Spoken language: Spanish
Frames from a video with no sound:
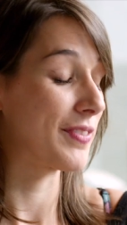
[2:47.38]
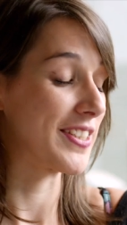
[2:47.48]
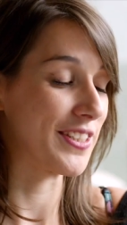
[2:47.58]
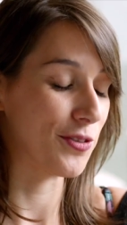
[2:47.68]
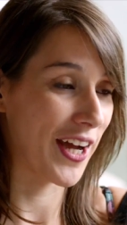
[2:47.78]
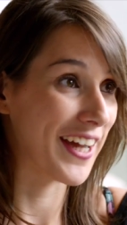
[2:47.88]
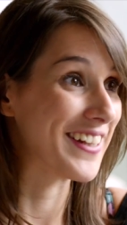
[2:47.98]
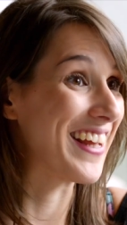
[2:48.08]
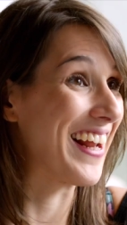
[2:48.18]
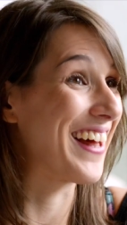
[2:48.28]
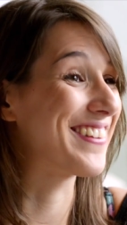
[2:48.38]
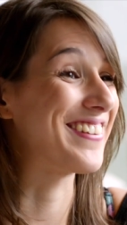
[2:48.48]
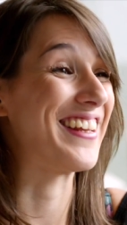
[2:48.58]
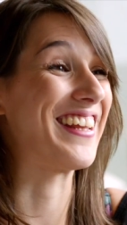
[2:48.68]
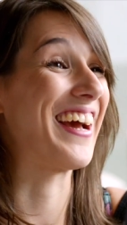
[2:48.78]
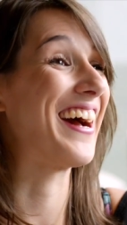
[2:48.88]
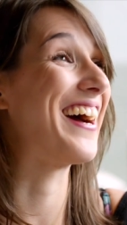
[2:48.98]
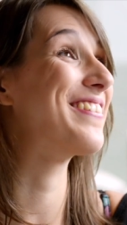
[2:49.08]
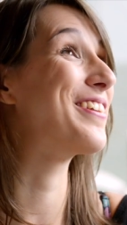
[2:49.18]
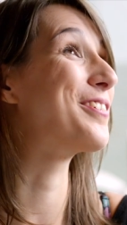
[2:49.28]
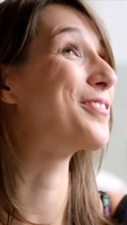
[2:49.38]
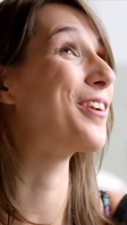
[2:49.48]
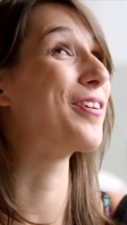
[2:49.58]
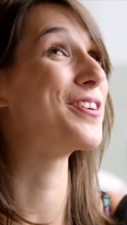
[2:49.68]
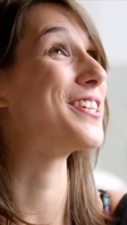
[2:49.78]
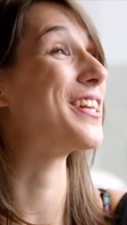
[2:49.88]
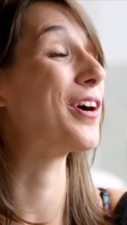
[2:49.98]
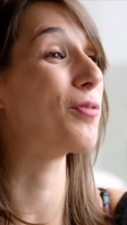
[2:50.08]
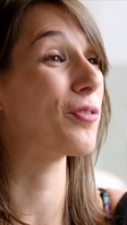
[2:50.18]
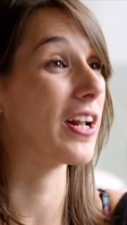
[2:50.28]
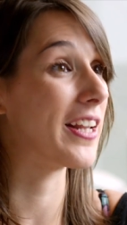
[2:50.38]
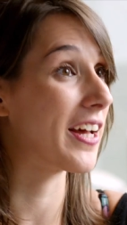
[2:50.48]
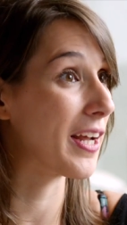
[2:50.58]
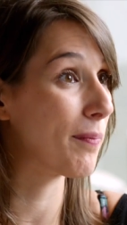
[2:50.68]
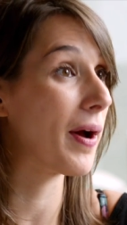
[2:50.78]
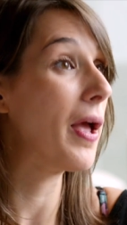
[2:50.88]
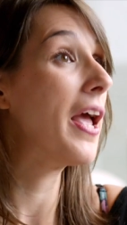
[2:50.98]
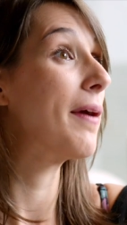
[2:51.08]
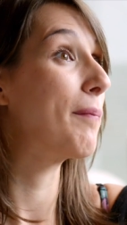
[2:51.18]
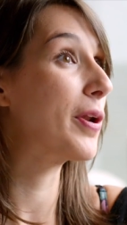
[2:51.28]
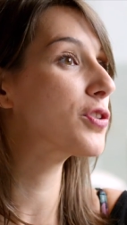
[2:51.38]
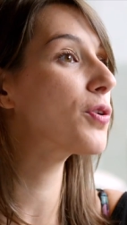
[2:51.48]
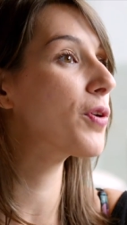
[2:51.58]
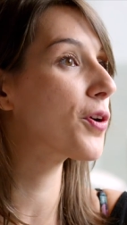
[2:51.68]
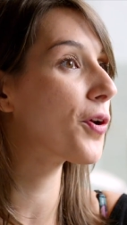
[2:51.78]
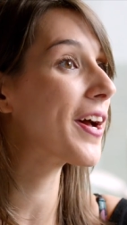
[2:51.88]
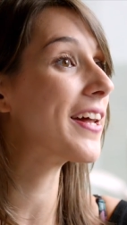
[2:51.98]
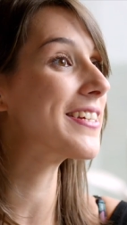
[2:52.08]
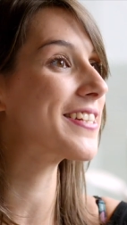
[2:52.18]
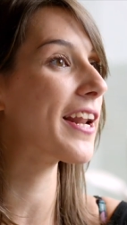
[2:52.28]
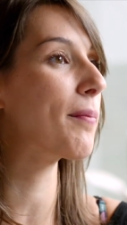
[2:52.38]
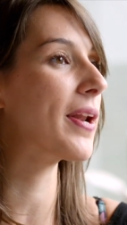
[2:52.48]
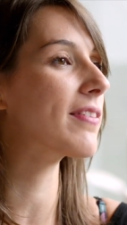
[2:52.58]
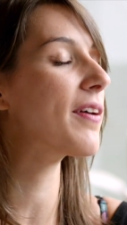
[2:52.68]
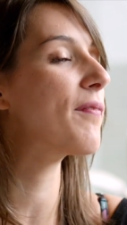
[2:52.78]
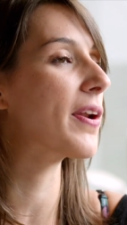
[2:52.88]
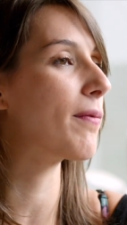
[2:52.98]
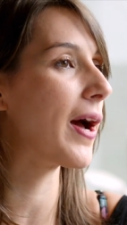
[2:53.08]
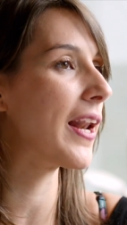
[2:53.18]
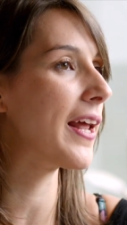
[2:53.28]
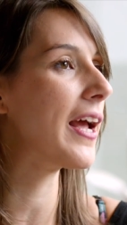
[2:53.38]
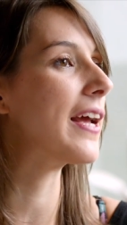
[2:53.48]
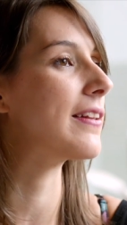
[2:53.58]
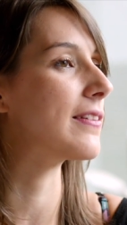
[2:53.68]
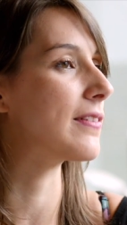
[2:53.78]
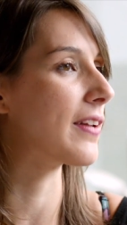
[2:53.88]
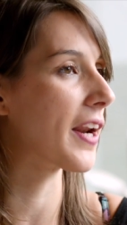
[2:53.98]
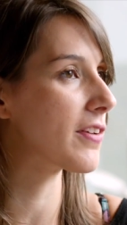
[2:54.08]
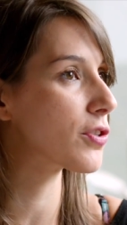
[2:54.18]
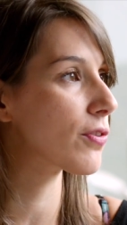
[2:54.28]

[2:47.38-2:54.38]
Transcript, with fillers: que si soy agente de la CIA, del otro lado que si tengo postal de arepa. Pero eso, bueno, no dejan de ser amenazas verbales en redes